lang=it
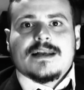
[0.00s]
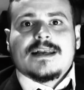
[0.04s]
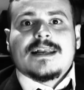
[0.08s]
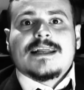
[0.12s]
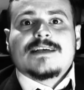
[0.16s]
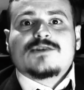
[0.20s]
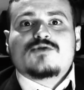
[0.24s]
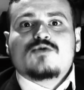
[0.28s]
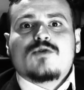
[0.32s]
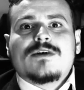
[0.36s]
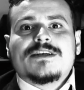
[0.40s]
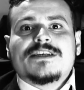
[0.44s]

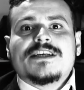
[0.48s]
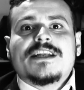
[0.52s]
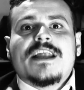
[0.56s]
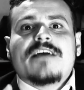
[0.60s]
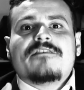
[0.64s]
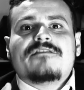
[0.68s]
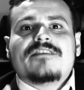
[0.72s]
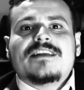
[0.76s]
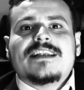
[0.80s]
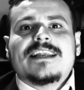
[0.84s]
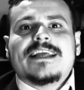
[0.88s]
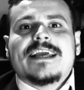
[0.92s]
la sua
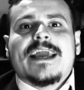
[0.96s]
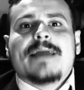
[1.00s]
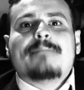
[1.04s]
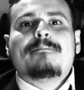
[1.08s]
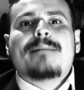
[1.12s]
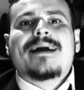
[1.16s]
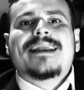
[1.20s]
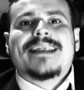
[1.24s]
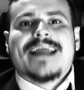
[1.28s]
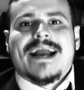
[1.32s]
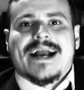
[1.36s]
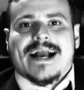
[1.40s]
cinefilia è
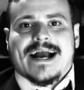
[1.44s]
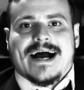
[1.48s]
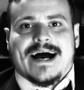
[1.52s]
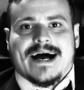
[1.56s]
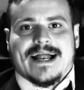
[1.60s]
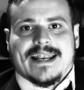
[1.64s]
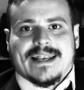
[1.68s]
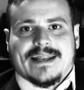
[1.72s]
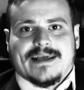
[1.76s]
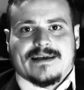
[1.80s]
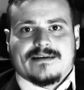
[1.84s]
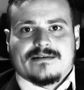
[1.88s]

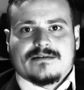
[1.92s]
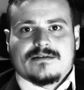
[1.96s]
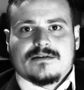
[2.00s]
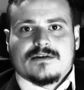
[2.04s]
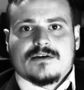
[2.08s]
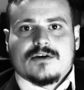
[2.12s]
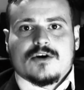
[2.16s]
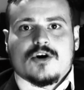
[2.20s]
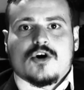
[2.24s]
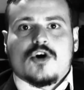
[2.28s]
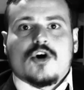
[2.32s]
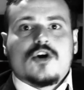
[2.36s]
maniacale.
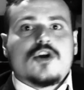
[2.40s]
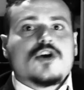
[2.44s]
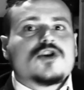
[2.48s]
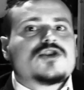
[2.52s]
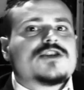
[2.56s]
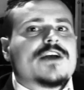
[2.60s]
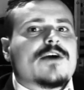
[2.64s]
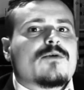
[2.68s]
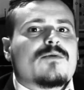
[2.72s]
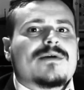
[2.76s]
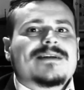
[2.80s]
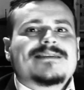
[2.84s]

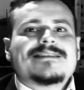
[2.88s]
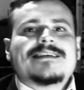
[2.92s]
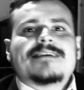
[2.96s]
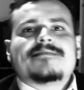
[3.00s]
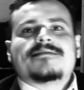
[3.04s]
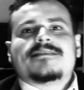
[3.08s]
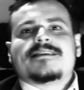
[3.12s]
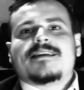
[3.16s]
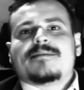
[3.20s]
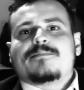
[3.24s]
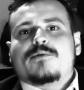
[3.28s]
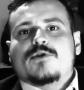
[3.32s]
Conosce
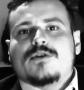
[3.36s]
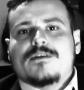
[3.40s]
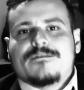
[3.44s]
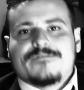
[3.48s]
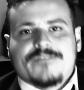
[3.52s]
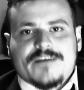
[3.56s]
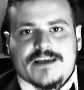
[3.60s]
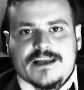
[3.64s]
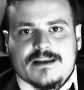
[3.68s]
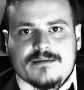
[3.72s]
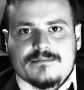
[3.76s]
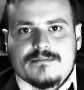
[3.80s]
qualsiasi tipo di
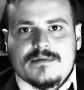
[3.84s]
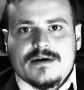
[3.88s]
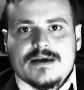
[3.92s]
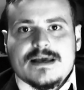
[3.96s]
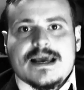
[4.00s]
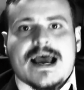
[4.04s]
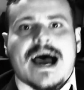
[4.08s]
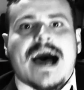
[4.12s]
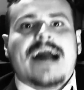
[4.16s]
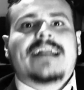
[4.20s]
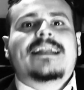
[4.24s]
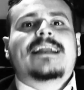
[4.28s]
film,
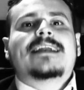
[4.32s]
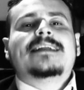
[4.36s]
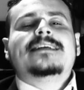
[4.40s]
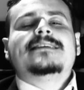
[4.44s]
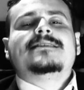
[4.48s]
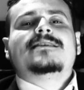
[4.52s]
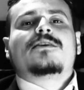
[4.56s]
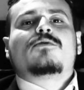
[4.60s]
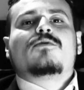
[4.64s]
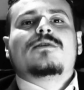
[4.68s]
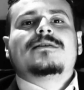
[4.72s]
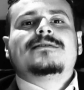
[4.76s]

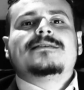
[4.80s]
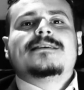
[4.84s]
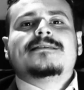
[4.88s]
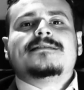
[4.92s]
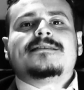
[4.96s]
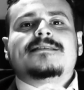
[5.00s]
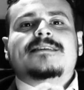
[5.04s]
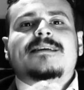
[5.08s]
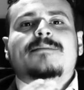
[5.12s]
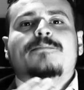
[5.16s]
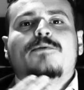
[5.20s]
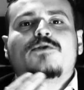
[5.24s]
analizza
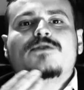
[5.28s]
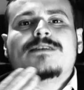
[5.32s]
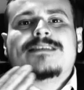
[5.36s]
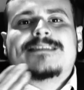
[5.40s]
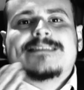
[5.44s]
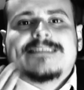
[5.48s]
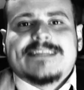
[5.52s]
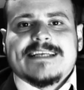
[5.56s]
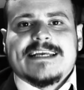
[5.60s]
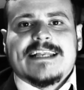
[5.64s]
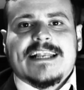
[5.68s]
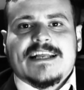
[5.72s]
qualsiasi tipo di
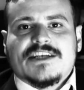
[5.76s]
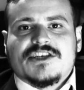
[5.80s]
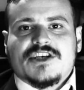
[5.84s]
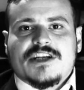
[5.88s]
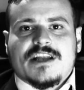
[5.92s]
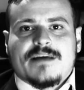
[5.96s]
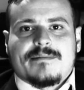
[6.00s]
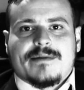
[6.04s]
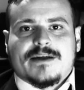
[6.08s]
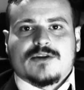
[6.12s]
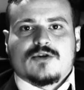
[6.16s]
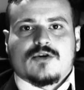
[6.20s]
stile
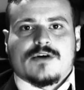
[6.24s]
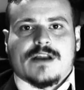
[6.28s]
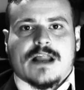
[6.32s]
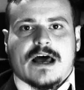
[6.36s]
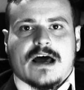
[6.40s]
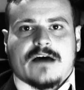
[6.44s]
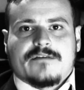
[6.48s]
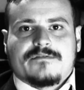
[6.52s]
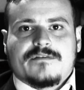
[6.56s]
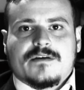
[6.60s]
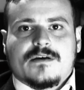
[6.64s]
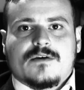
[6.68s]

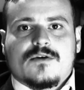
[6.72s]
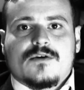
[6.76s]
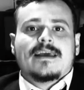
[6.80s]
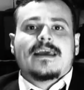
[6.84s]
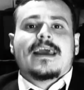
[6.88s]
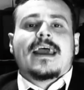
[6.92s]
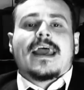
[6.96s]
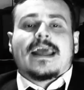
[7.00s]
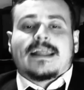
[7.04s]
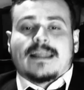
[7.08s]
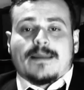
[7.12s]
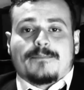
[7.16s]
cinematografico
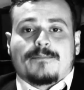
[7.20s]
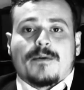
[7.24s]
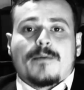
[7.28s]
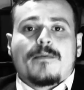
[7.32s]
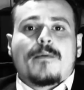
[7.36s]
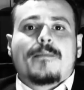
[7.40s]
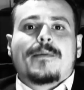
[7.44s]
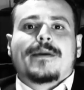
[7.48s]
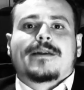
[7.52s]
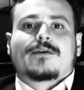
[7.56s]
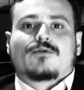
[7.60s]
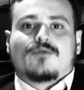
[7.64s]
ed è
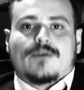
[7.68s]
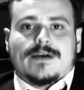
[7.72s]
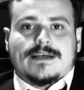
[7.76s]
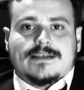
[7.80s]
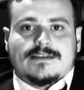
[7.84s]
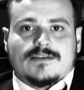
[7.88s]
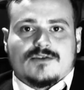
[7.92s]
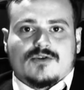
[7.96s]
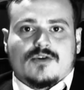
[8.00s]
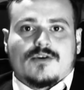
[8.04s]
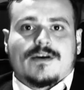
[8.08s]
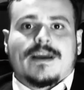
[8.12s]
proprio per
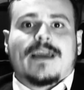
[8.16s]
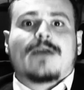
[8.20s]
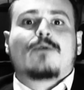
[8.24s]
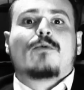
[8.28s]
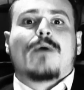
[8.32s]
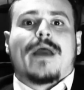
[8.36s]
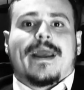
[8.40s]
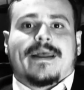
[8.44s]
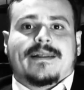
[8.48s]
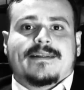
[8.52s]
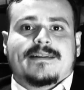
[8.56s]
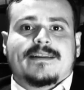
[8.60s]
questo che
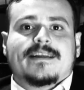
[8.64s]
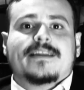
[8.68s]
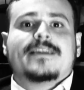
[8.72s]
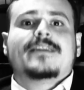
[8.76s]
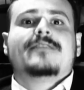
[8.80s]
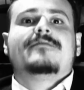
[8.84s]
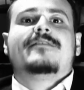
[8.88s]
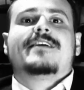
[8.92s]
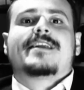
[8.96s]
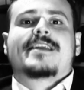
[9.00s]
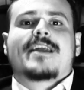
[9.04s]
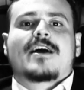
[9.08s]

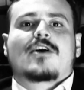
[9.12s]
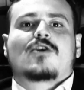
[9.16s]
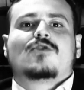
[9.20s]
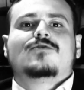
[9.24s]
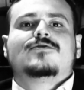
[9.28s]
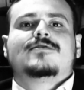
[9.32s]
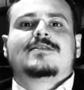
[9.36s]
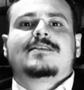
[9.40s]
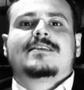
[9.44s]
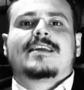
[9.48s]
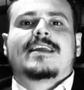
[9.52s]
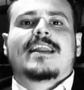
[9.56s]
Quentin verrà
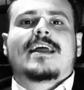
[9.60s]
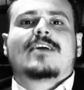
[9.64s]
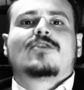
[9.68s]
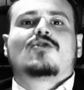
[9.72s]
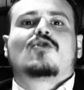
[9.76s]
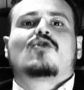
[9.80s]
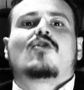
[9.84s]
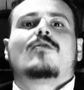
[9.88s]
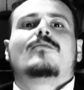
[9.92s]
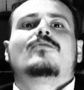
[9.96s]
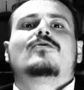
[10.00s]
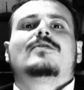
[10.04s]

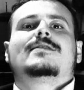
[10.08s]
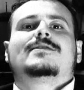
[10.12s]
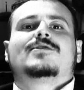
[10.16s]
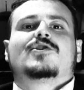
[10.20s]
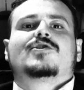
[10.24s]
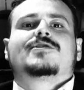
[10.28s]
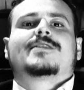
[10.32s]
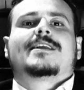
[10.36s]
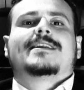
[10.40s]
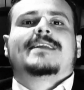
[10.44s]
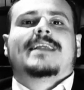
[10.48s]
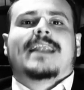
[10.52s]
considerato come una
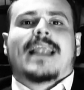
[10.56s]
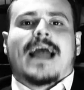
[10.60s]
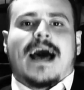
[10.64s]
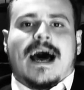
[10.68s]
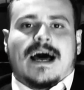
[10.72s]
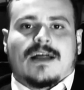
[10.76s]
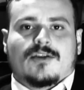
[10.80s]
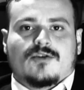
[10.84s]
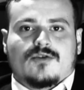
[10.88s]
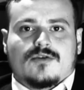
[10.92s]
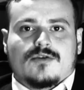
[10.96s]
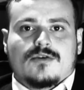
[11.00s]
sorta di
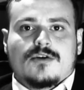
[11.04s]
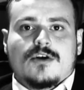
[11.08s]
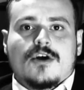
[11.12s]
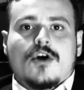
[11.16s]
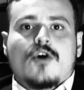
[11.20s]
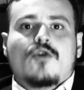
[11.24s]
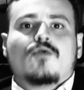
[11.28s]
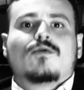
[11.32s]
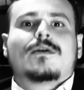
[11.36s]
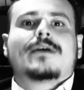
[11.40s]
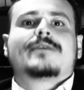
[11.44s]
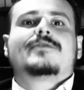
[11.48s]
ladro,
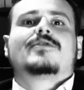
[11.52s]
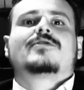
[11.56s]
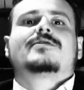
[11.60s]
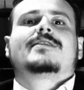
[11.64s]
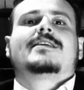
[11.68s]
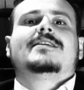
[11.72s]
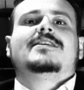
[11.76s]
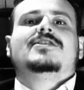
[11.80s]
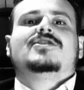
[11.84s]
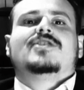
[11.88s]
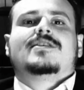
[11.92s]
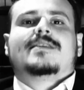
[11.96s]
una
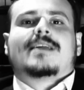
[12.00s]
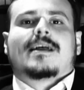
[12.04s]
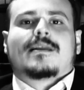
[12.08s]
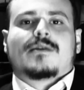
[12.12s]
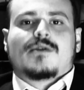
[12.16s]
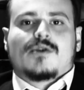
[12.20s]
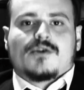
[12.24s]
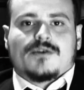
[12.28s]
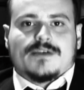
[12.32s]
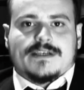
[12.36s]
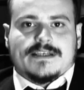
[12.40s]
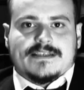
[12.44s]
sorta di
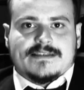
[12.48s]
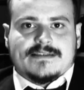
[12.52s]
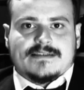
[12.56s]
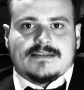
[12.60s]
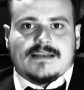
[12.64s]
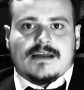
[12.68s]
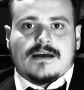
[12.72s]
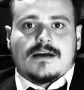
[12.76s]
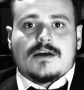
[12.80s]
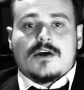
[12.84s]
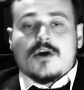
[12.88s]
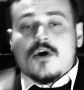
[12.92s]

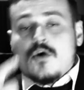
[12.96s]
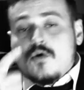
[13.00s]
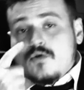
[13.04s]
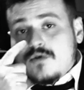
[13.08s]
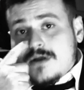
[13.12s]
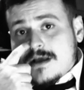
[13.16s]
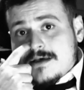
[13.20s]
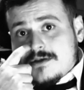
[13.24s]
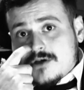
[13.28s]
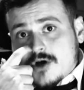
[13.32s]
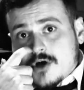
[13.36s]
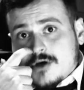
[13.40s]
citazionista,
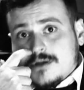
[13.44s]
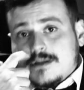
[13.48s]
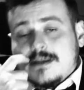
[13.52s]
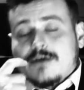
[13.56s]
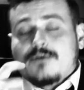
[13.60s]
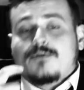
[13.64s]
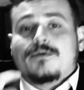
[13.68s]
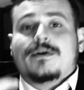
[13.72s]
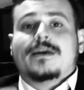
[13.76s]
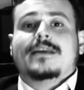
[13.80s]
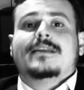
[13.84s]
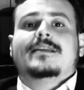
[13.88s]
una sorta
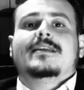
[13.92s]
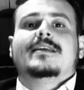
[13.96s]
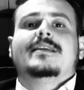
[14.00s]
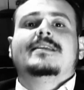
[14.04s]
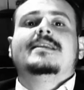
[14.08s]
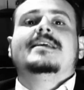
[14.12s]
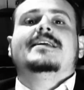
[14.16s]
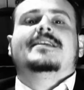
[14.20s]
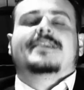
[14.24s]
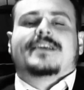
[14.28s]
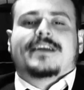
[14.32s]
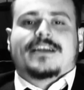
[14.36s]
quindi
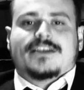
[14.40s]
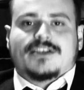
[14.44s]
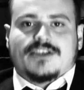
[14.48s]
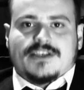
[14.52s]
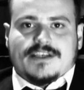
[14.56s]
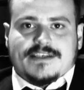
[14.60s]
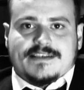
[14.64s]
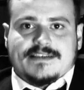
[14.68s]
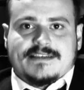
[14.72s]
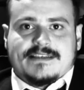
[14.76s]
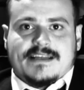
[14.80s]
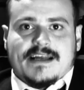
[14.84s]
di
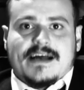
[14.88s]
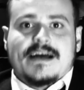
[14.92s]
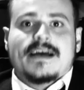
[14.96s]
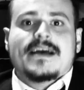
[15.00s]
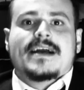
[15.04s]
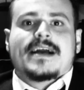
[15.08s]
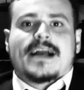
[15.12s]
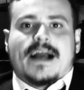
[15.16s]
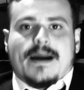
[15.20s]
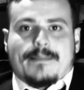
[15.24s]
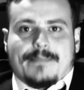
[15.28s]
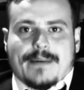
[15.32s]
regista
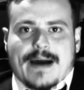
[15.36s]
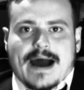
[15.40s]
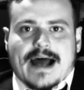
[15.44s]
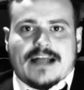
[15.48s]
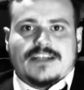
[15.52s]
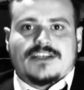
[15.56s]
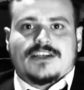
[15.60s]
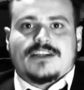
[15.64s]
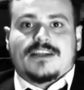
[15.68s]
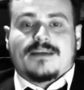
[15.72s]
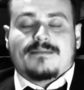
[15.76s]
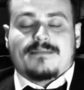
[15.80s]

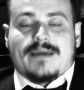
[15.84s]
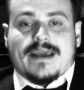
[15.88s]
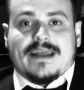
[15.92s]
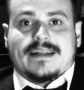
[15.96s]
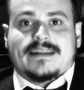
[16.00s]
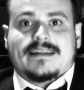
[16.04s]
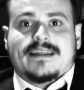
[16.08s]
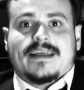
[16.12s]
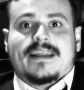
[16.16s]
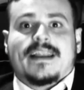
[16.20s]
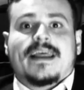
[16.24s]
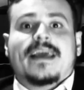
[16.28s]
capace di
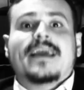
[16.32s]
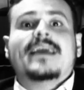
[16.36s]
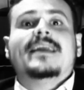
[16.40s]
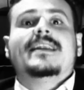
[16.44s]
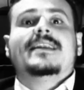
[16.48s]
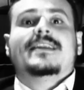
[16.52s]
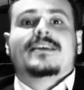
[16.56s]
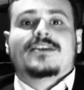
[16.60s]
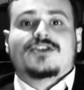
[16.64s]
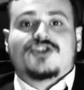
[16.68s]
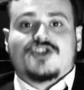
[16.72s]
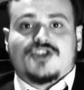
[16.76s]
mettere
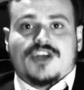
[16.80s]
in